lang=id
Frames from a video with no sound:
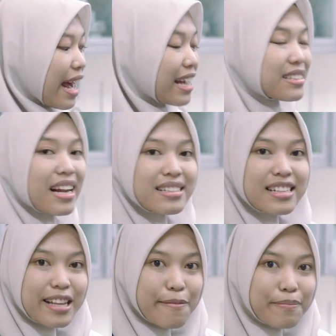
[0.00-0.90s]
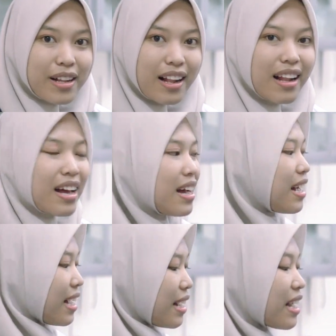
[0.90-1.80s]
ekstraksi sampel.
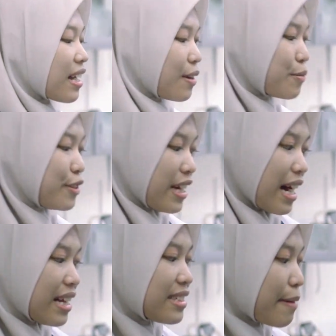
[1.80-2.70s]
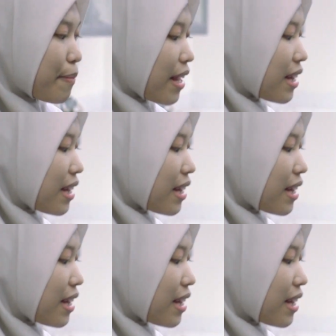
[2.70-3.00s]
Kemudian sampel